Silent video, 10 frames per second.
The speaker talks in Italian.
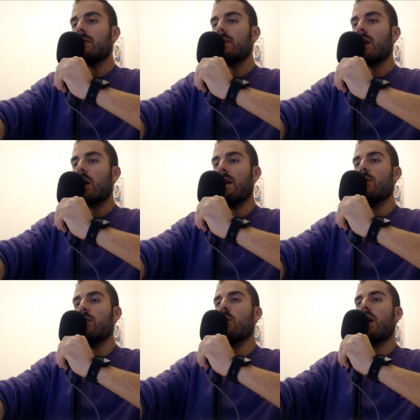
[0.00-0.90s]

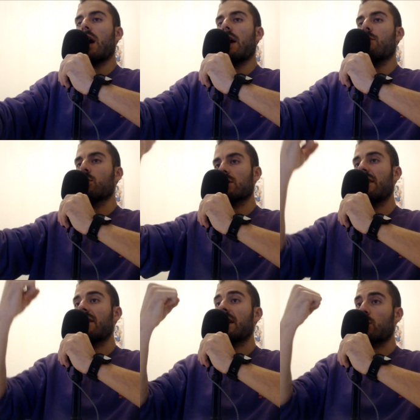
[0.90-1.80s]
quando Kaido appunto
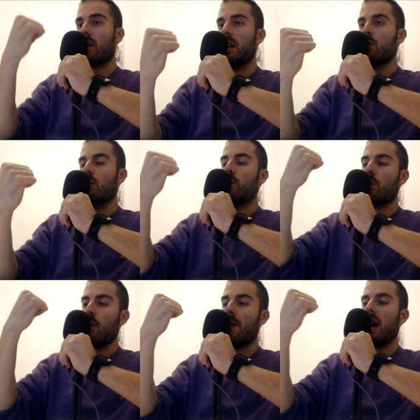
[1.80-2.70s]
stava ritornando in
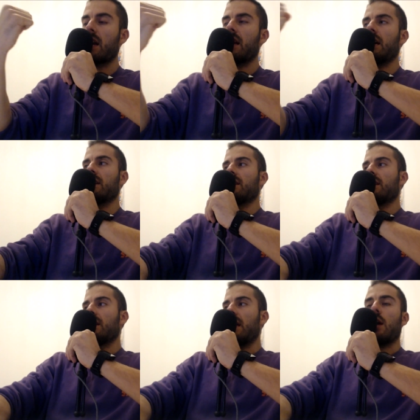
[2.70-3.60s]
forma umana
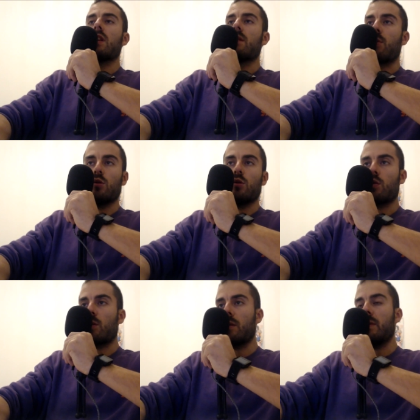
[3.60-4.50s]
e quindi pronto
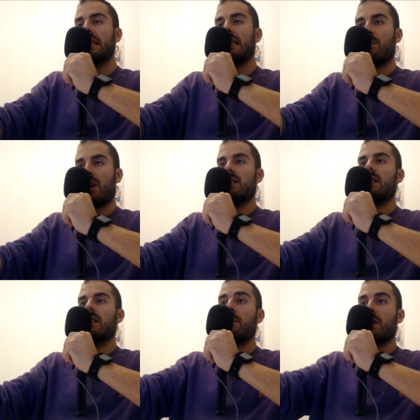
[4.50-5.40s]
probabilmente a
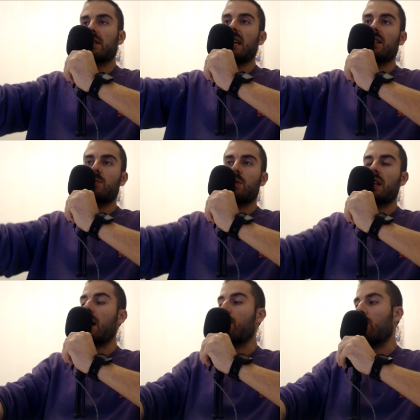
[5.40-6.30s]
prendere ammazzate,
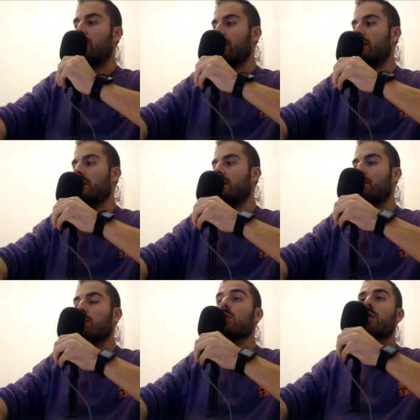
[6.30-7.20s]
speriamo eh,
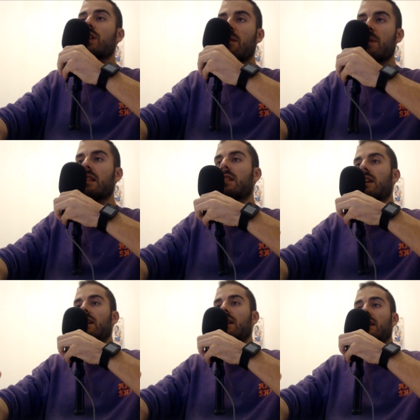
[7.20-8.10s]
appunto
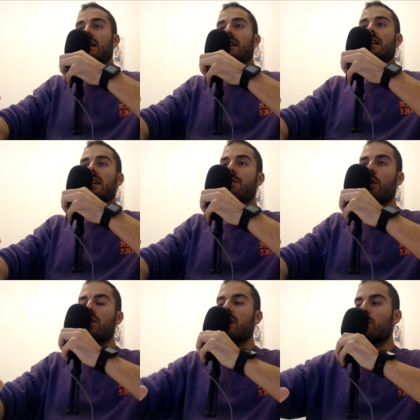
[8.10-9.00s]
finalmente i
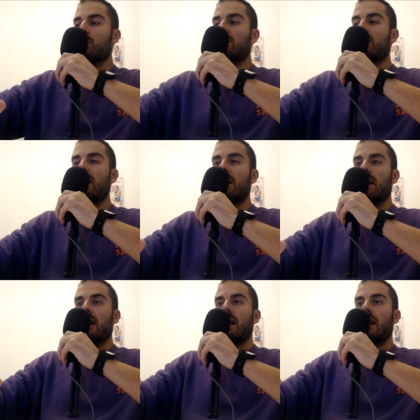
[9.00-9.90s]
Foderi Rossi,
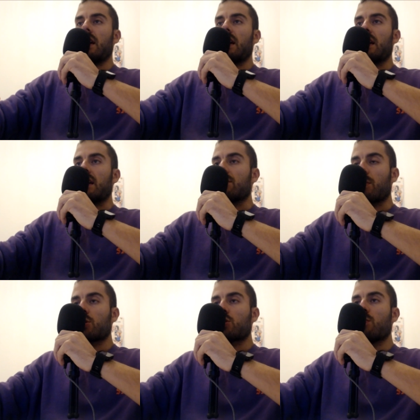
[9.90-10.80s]
eh,
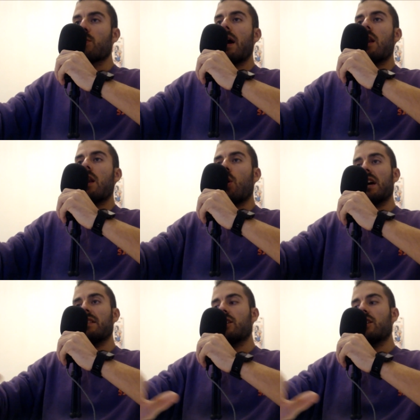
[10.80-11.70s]
proprio sul più bello
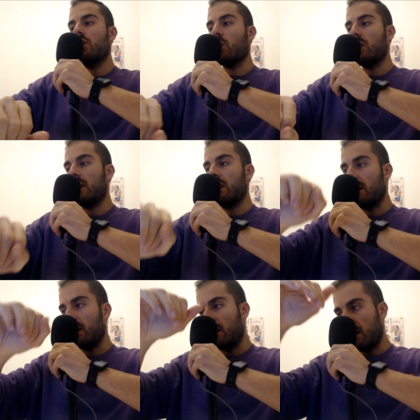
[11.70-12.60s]
Oda ha deciso di
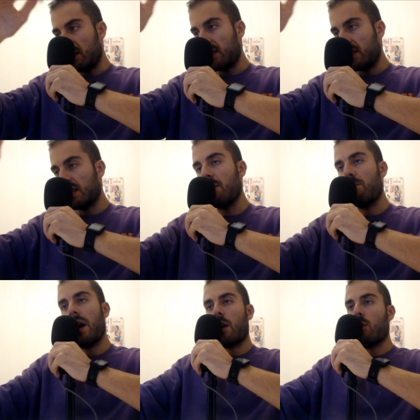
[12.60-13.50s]

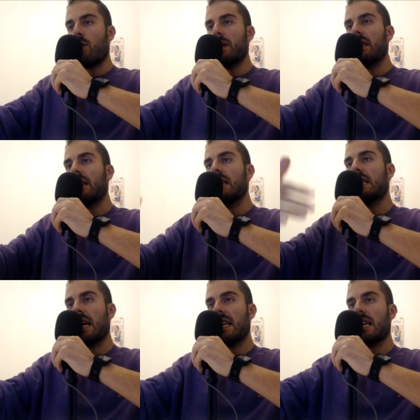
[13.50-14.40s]
skippare nuovamente, di
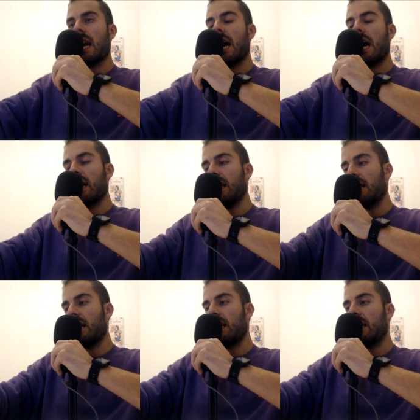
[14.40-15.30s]
tagliare
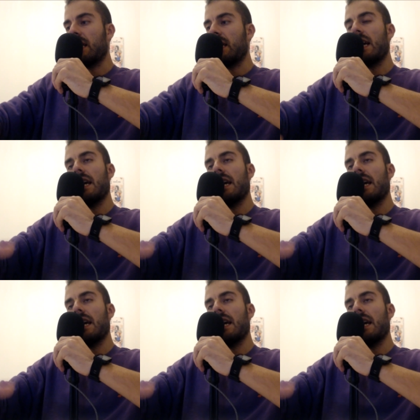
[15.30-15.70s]
e, e